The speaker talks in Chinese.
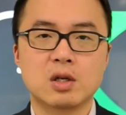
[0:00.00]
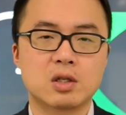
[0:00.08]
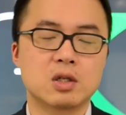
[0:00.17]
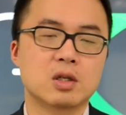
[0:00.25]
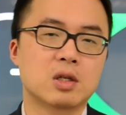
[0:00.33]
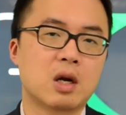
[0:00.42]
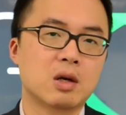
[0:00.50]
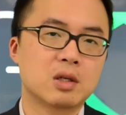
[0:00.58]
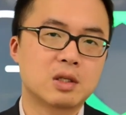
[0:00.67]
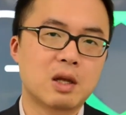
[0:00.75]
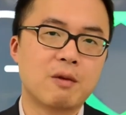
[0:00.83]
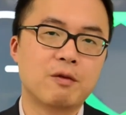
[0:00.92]
至少
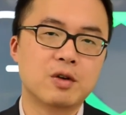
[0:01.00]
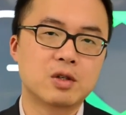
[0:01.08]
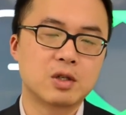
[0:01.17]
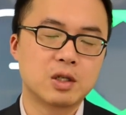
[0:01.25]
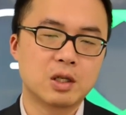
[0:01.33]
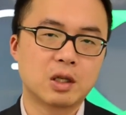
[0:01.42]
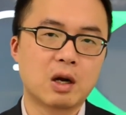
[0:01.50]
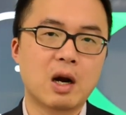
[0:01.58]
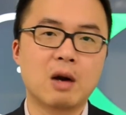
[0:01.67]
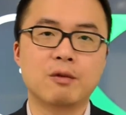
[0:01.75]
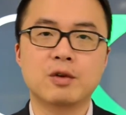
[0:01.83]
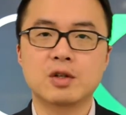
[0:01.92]
三分之一到
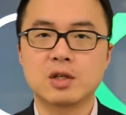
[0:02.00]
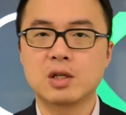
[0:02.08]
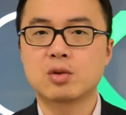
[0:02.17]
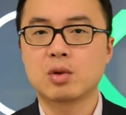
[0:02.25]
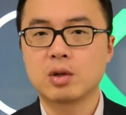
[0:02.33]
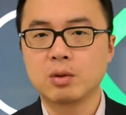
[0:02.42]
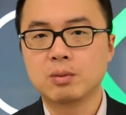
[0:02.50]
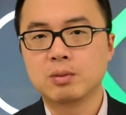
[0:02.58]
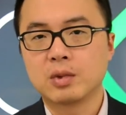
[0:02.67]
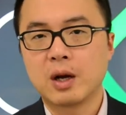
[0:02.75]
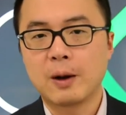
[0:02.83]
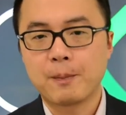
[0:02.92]
二分之一左右
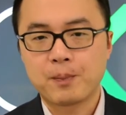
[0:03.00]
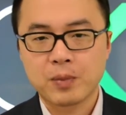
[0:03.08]
啊。